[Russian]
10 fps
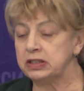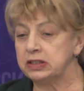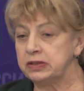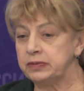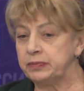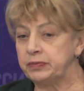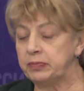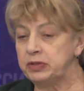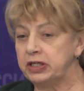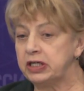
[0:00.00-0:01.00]
э,
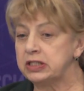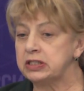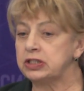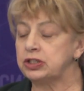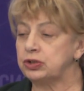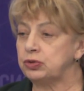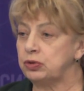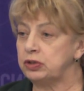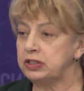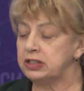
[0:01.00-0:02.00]
мне кажется,
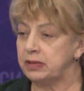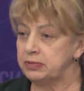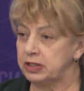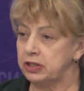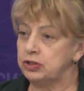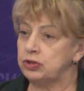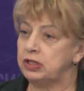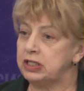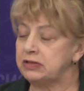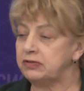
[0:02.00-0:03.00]
что исламское
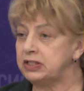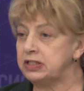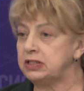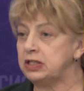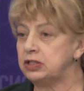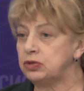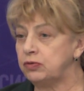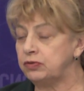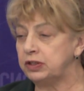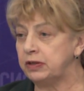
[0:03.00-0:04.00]
государство
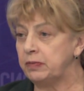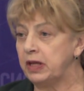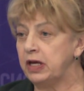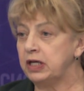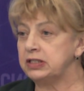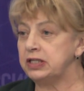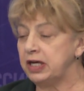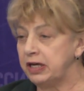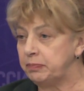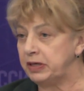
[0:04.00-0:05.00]
заинтересовано,
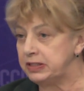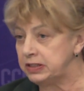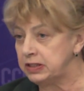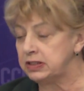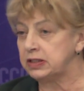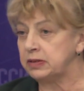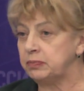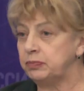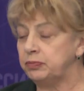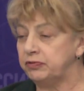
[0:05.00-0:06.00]
теряя
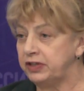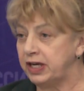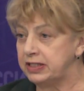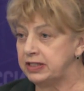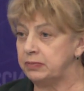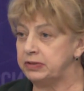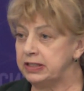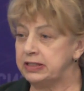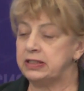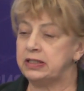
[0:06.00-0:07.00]
позиции в ряде
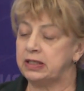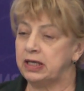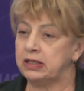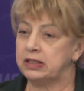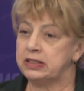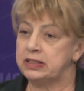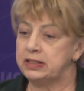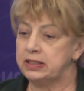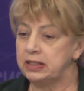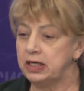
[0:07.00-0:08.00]
областей Ирака и
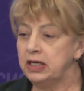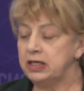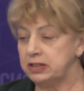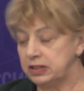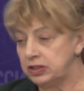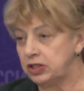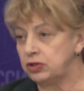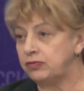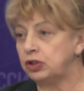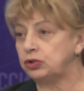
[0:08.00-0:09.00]
Сирии,
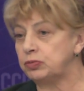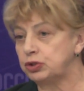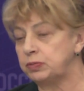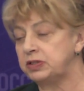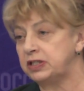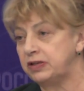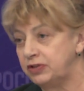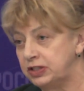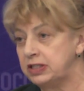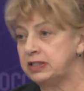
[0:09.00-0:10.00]
заинтересованы о том, чтобы
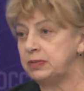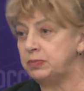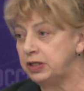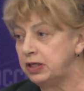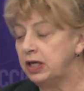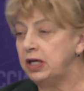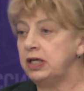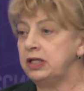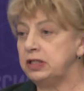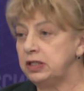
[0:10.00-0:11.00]
заявить о себе
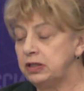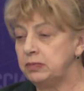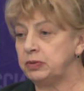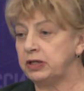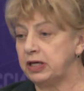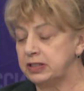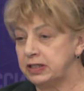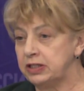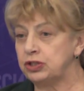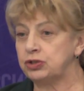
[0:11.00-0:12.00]
и
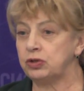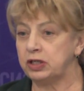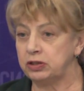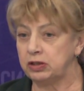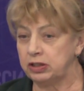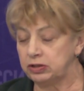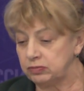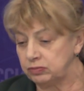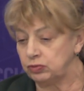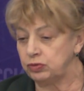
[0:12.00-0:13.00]
показать, что а,
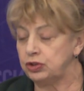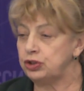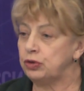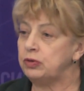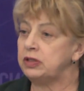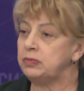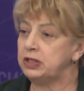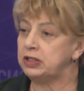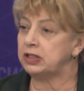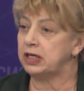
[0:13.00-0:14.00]
ну, еще
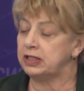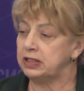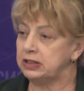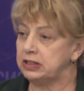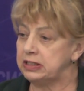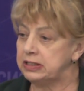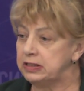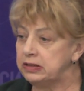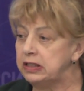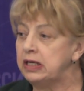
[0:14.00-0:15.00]
имеет какие-то
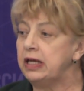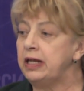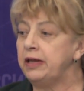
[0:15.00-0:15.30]
силы,